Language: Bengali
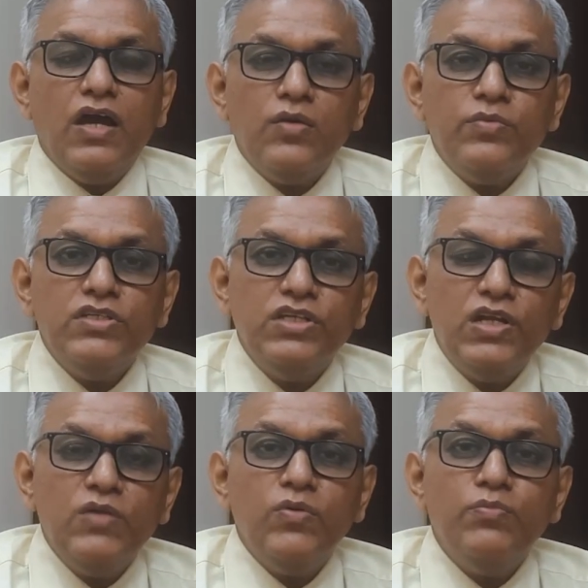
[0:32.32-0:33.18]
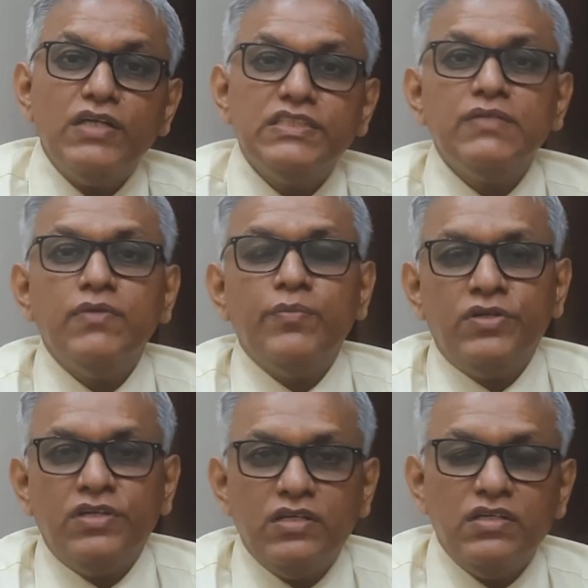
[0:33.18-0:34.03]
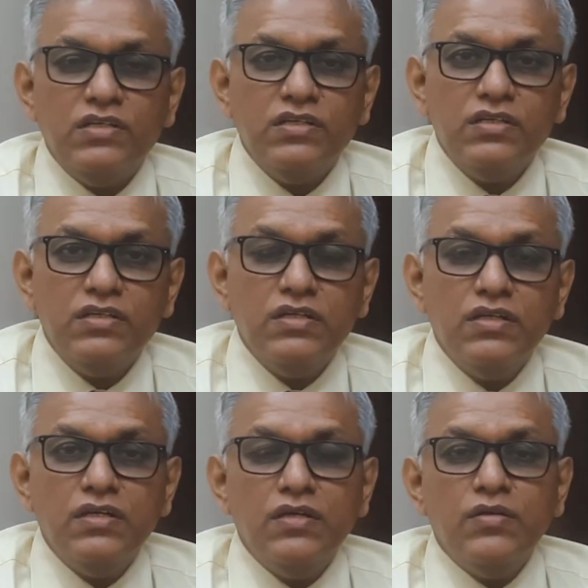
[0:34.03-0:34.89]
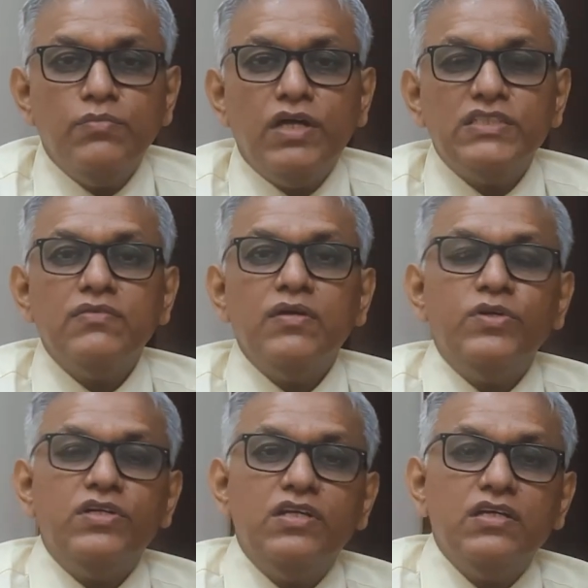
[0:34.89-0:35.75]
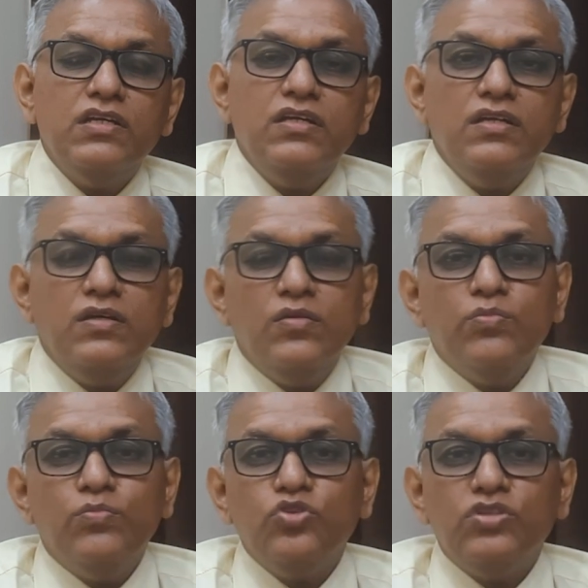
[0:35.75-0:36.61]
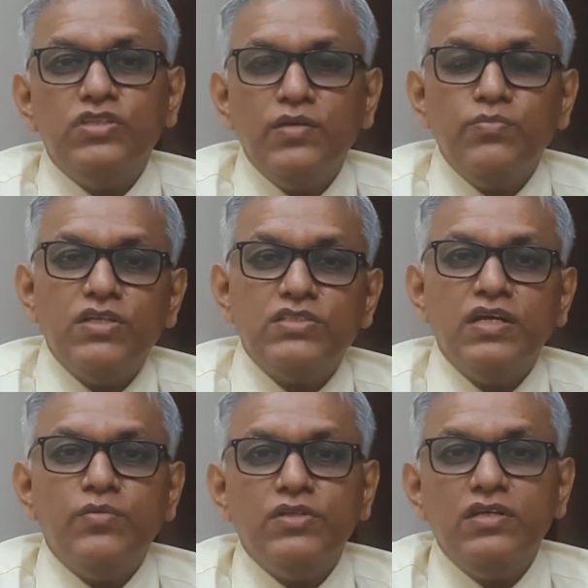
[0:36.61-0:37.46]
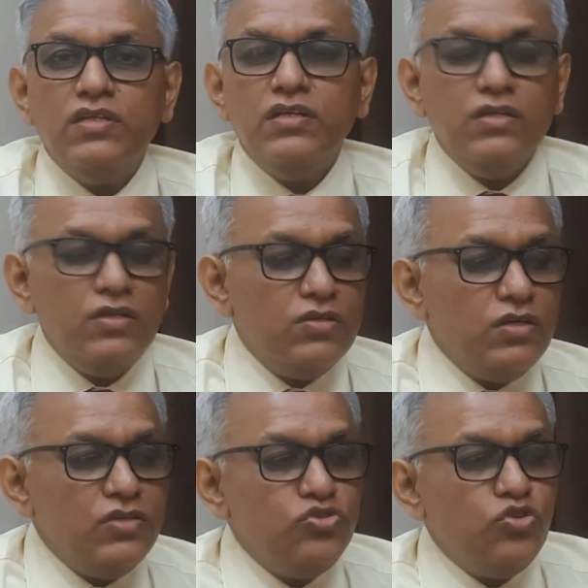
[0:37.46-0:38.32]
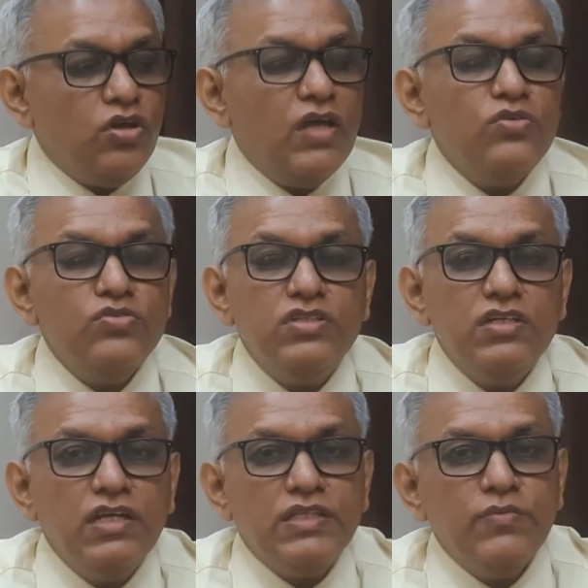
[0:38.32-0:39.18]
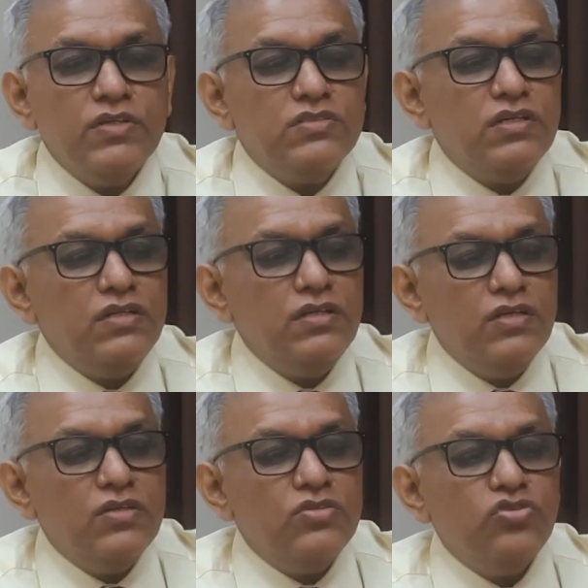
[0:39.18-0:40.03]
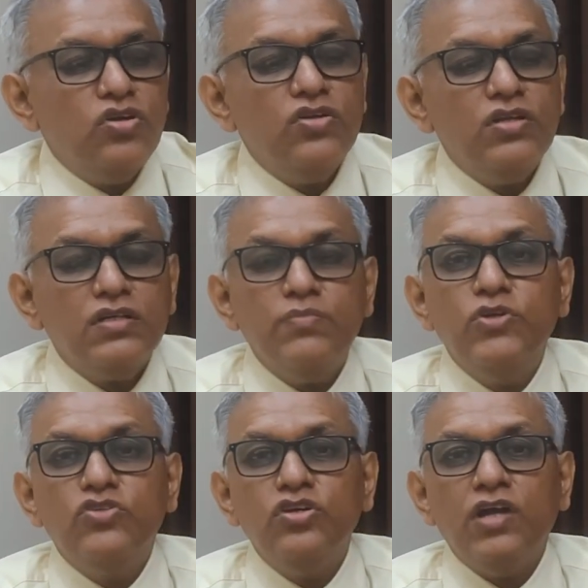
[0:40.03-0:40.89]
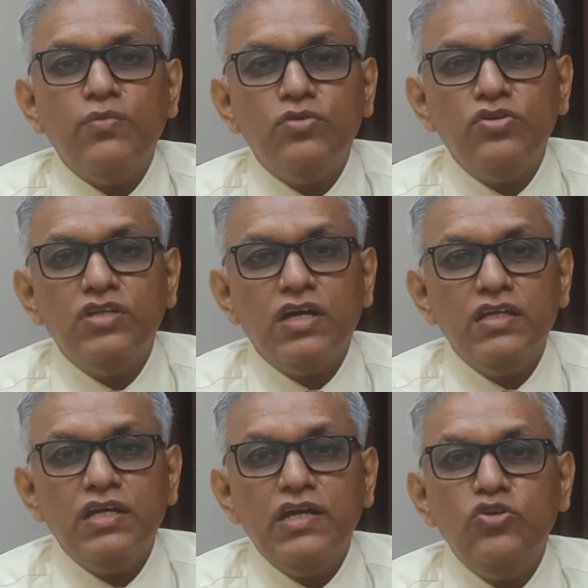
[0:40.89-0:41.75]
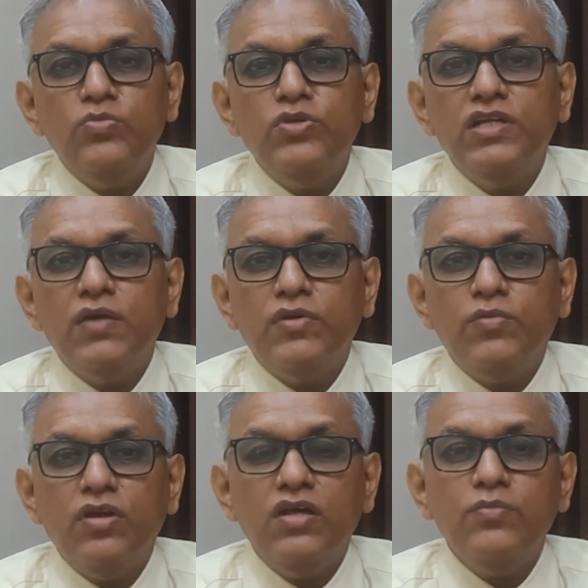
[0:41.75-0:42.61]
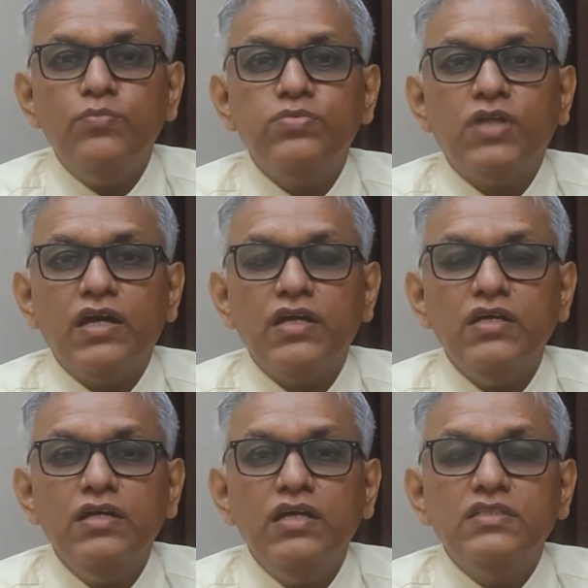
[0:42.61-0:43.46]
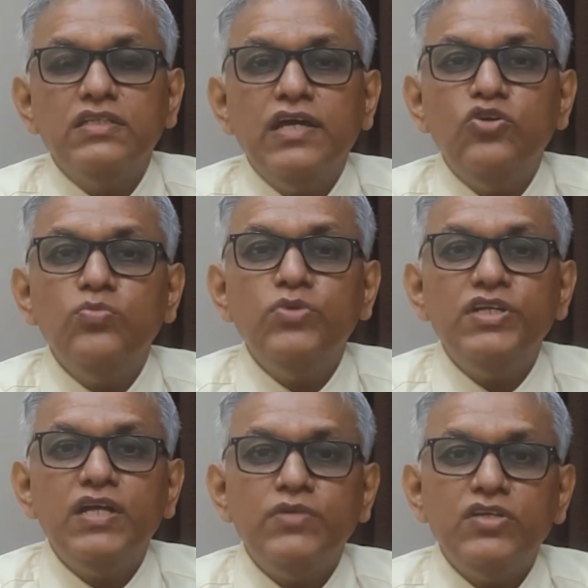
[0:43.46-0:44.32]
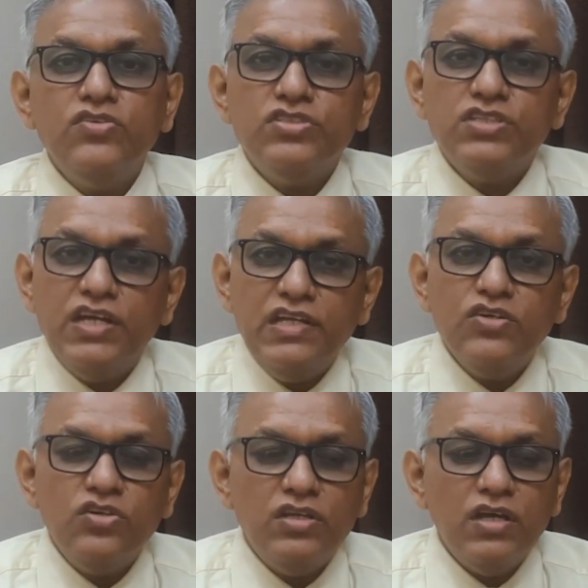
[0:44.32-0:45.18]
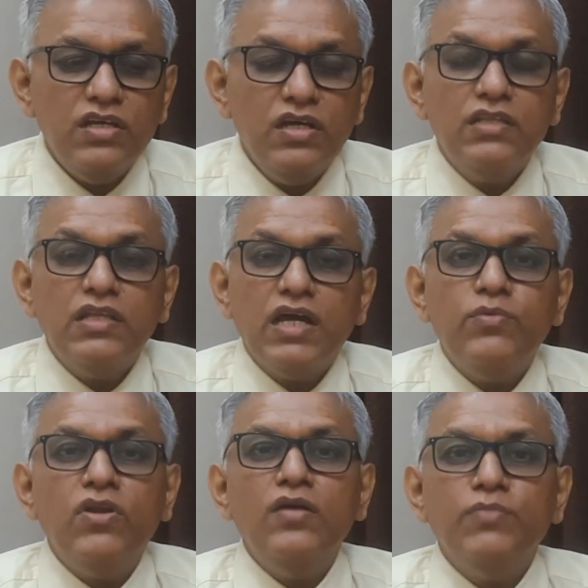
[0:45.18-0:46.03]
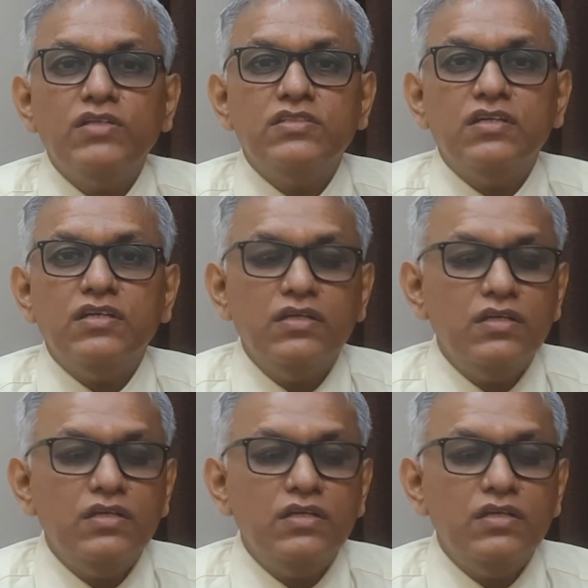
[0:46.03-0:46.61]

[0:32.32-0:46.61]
এখন আমরা জেনে নেব মাসিক ব্যাপারটা কি মাসিক ব্যাপারটা কি প্রত্যেক মাসে আমাদের এই জরায়ুর যে দেখতে পাচ্ছেন জরায়ুর একটা ভিতরের আবরণ থাকে যাকে এন্ডোমেট্রিয়ামটা বলে থাকে সেই এন্ডোমেট্রিয়ামটা যদি শেডিং হয়ে যায় তাকে বলা হয় মাসিক